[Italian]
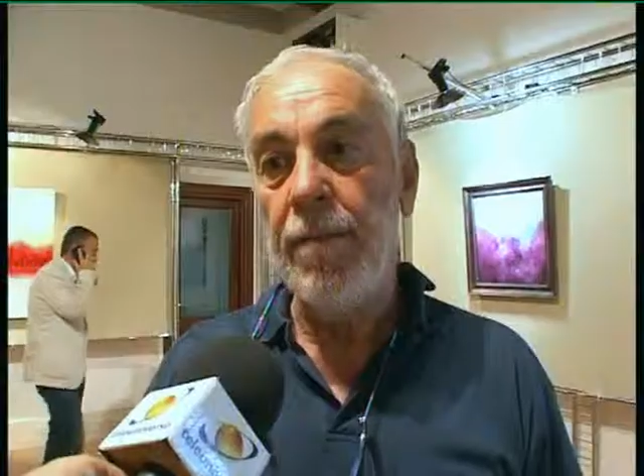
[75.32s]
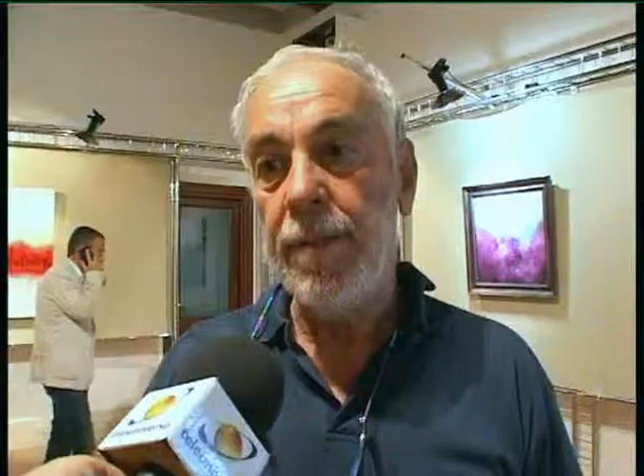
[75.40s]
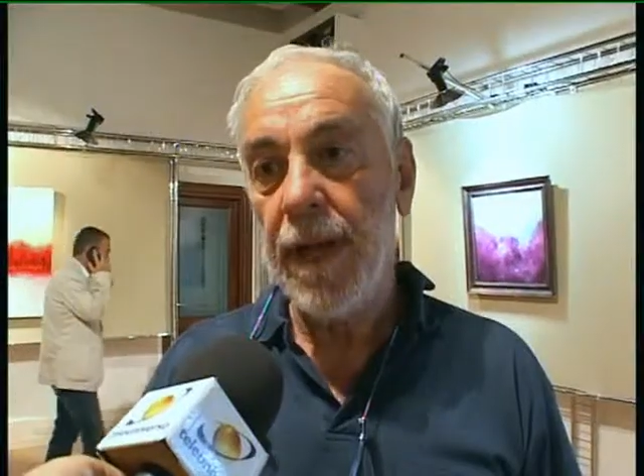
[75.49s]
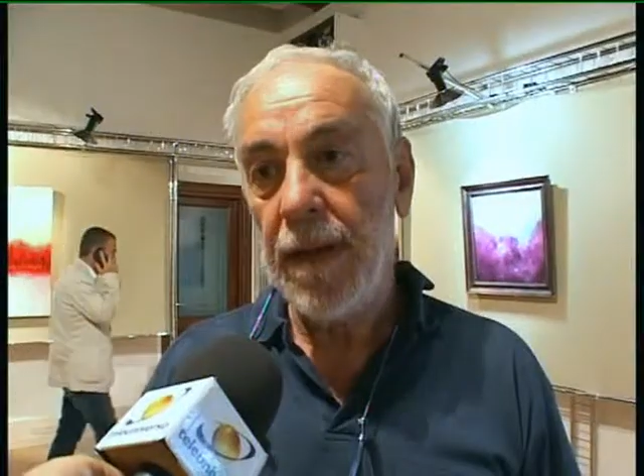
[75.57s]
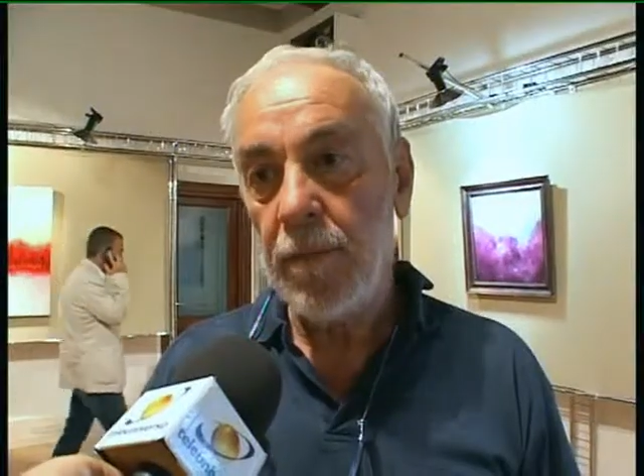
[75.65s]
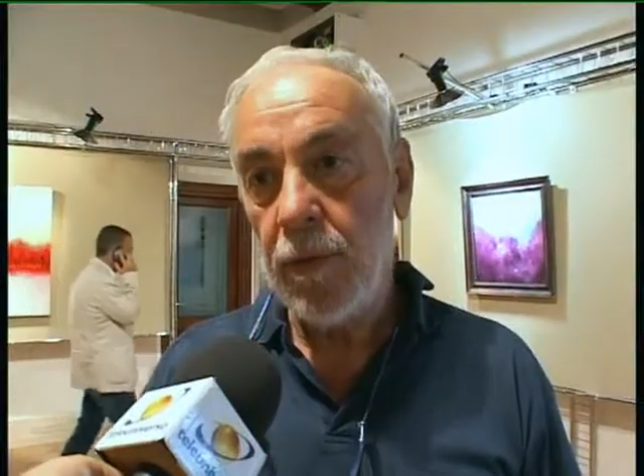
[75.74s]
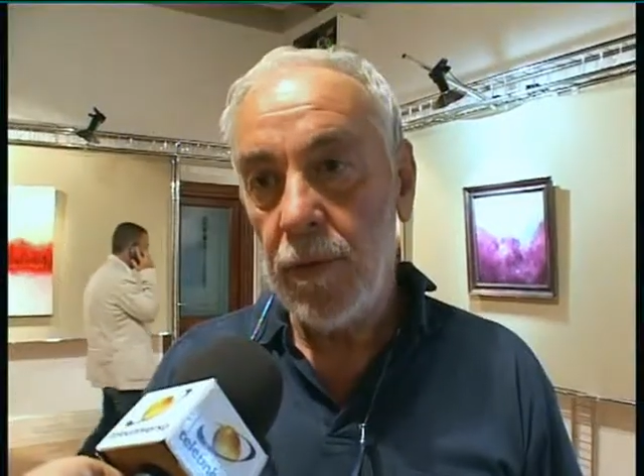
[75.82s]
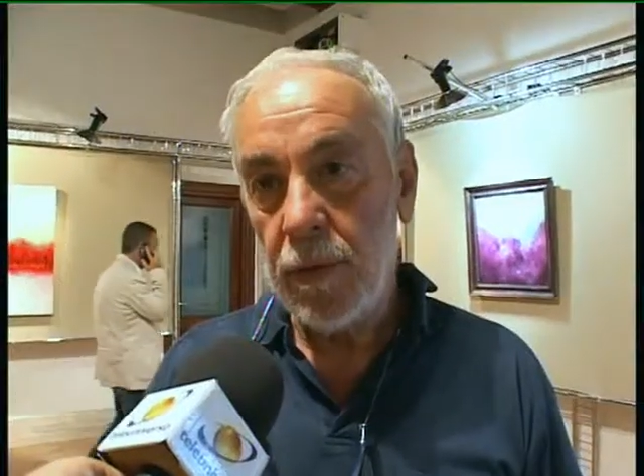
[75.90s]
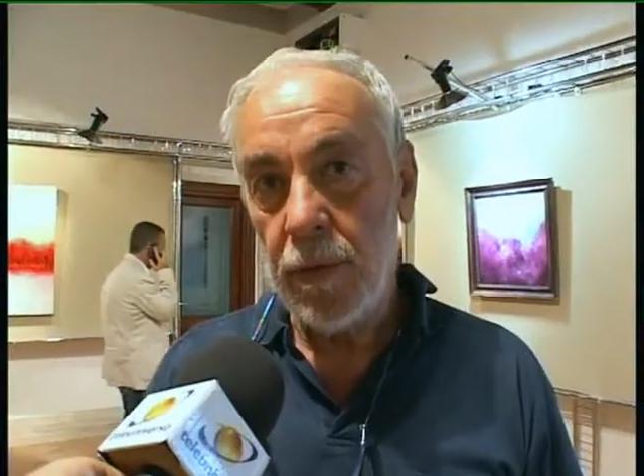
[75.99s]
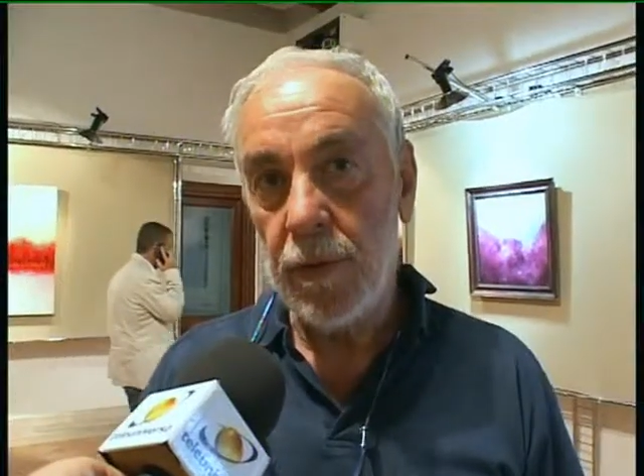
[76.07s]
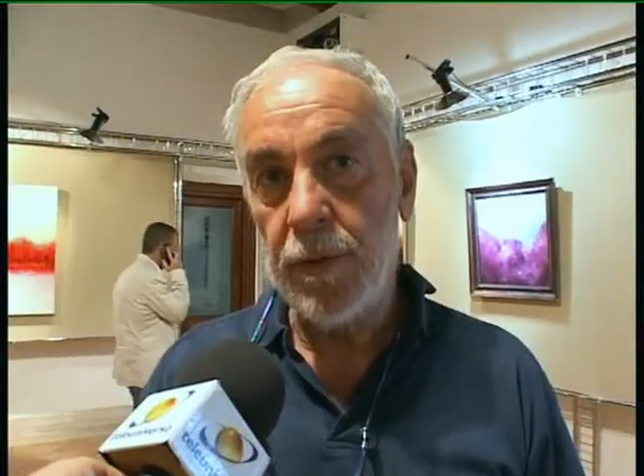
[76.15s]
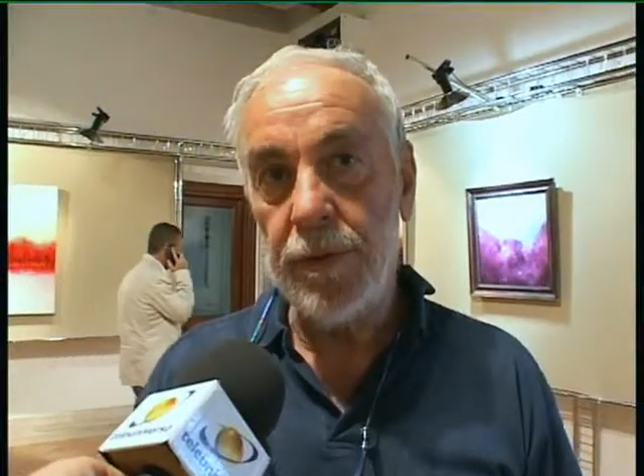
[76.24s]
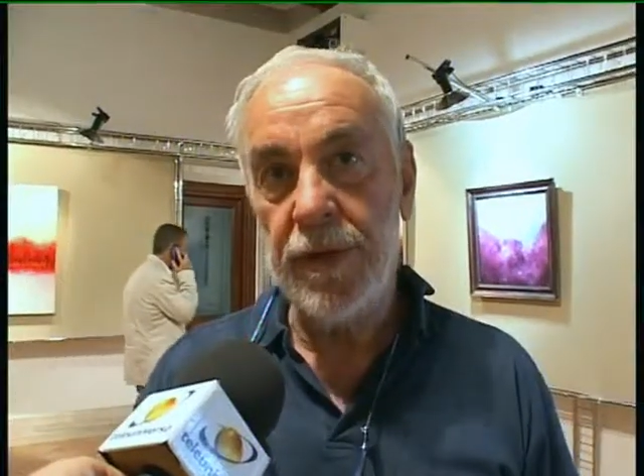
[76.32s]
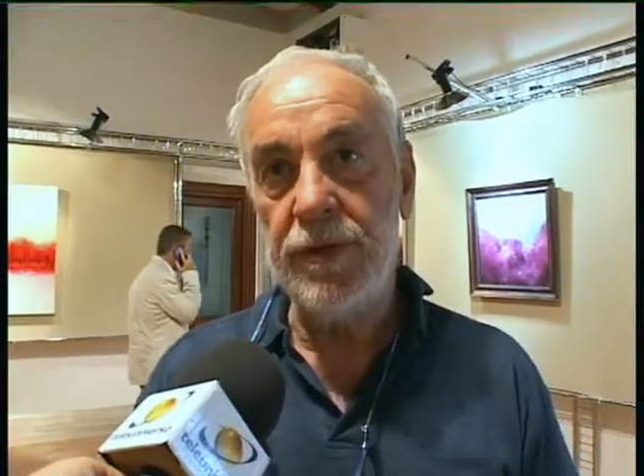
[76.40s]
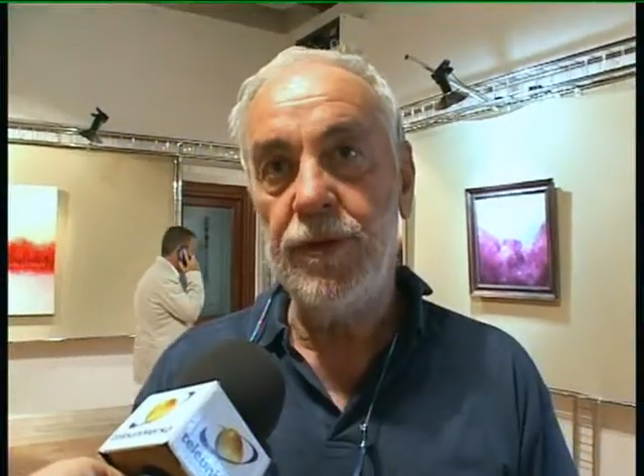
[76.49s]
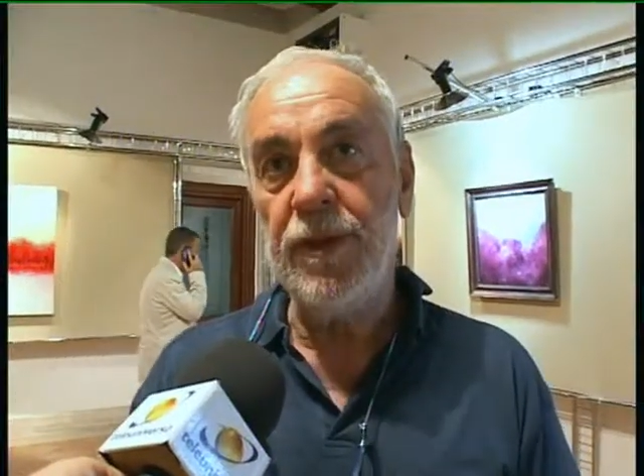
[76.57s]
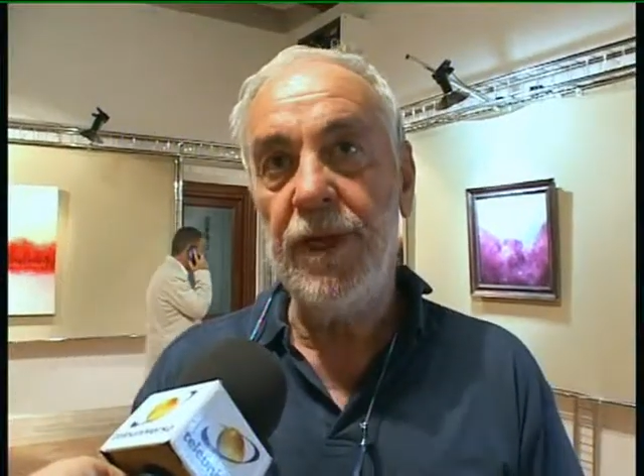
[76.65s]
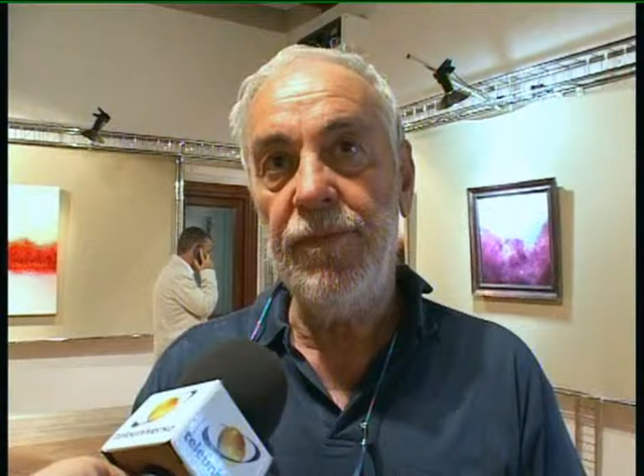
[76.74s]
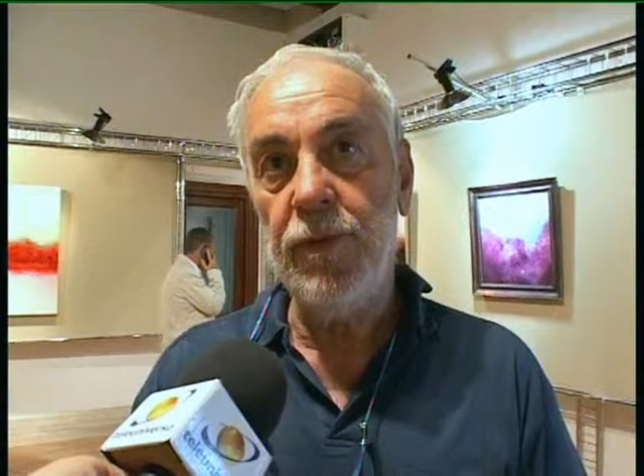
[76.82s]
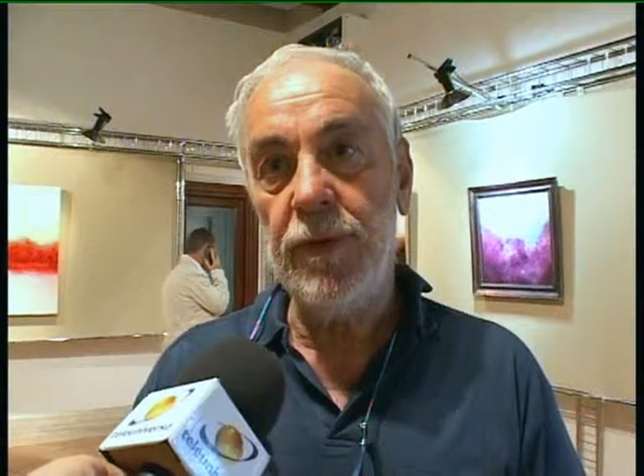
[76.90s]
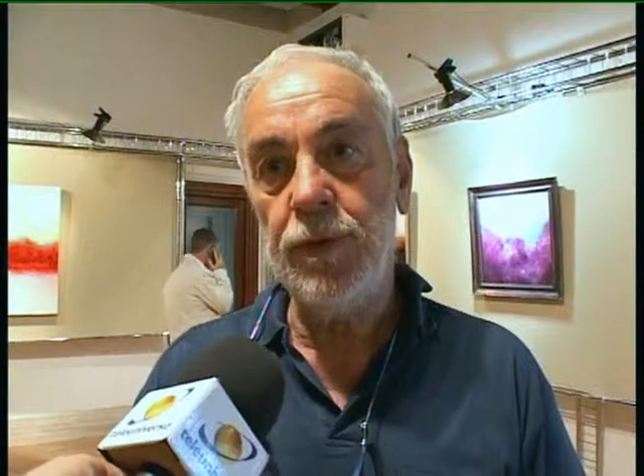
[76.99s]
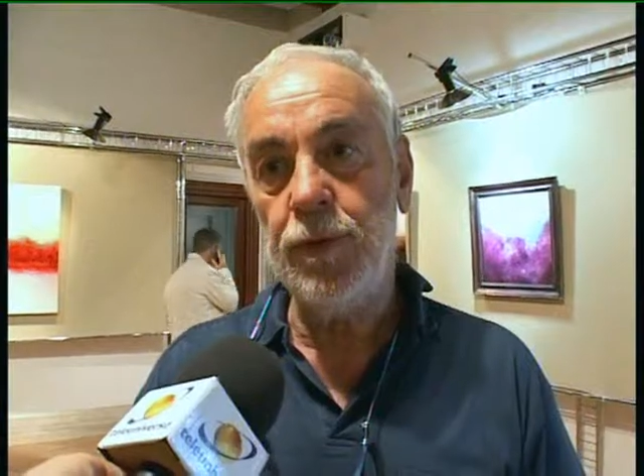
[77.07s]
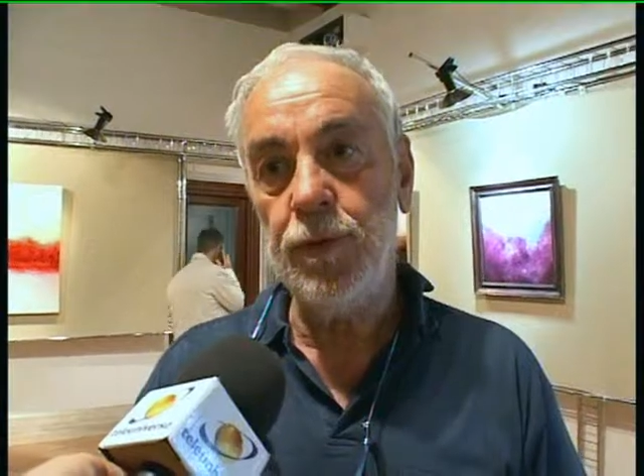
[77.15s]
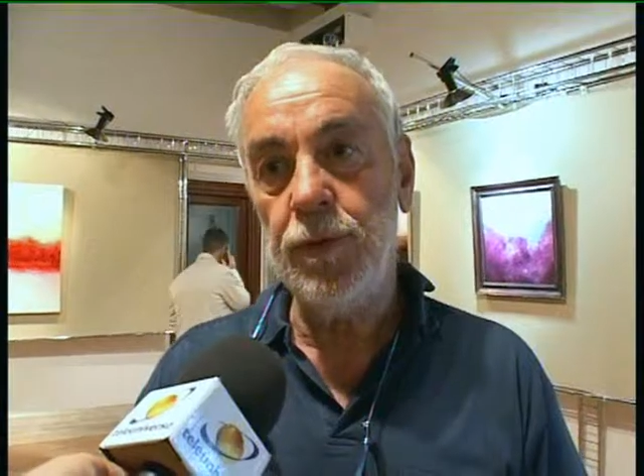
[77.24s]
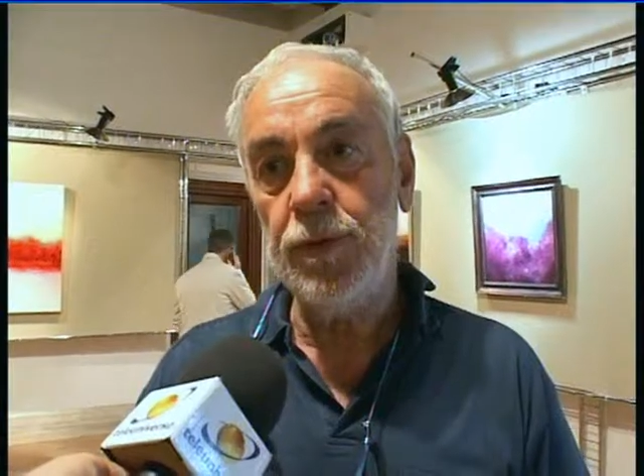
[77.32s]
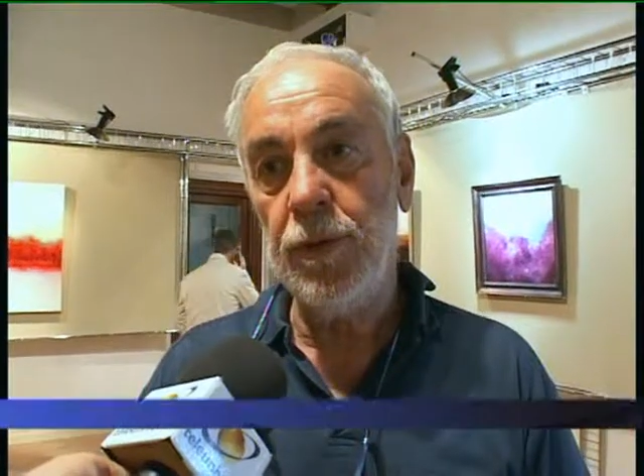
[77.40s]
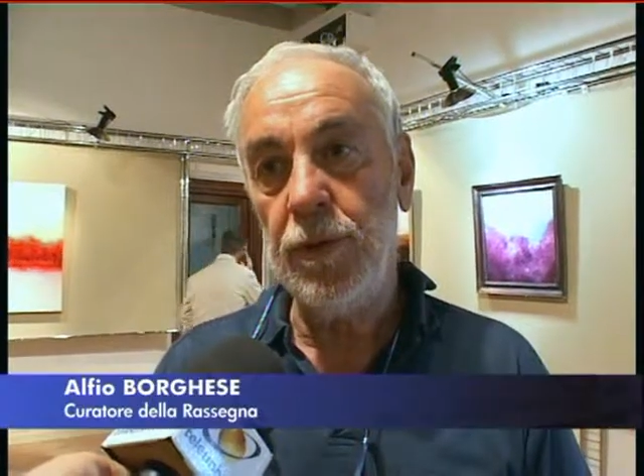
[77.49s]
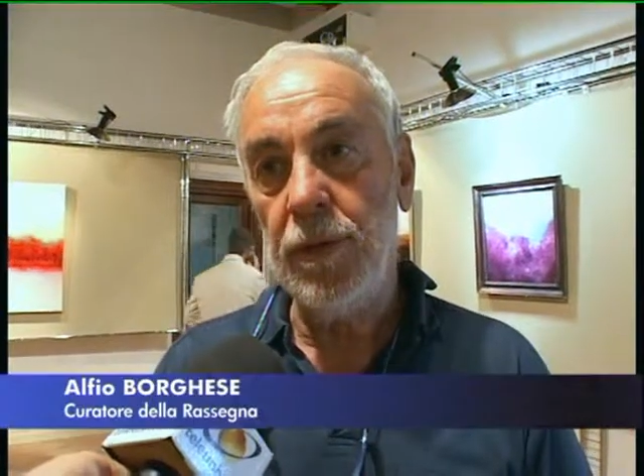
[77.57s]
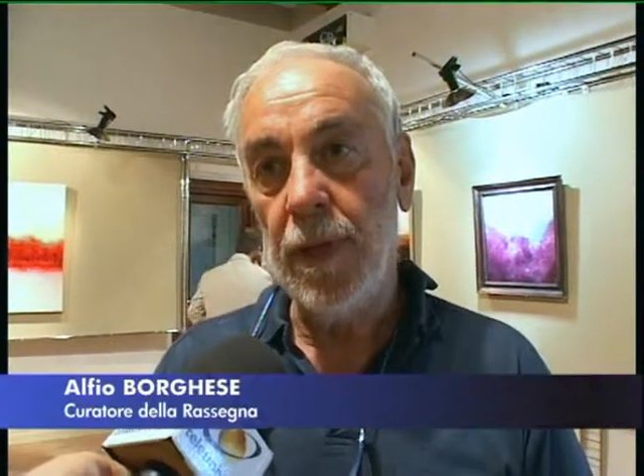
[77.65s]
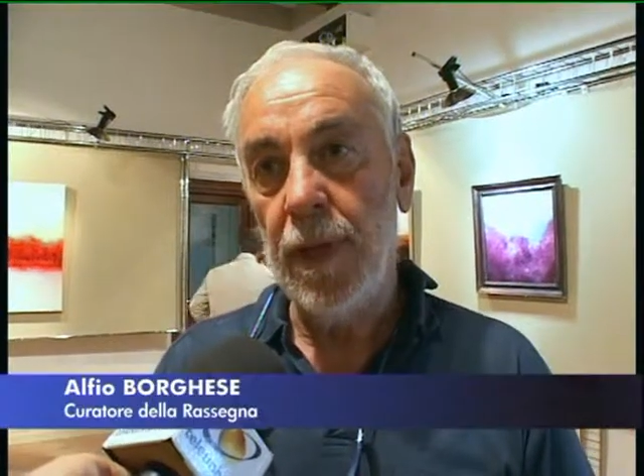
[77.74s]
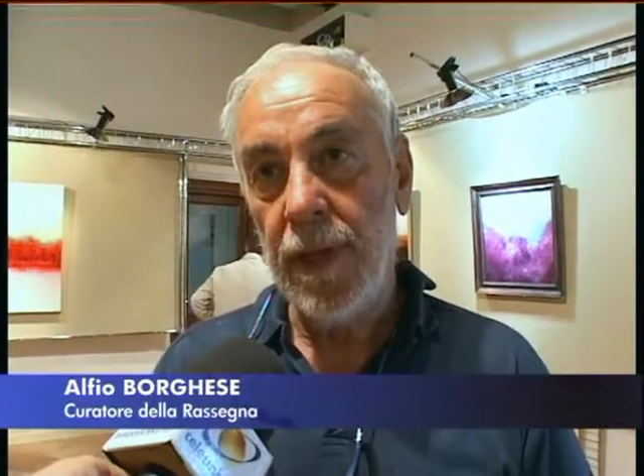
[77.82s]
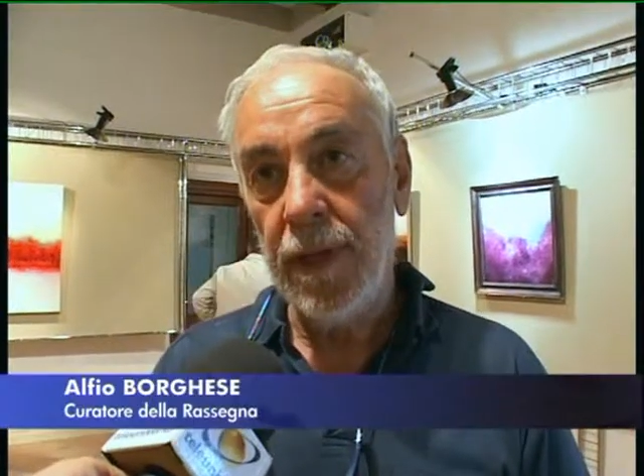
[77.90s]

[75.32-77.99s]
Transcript: Abbiamo con Sergio Raffo raggiunto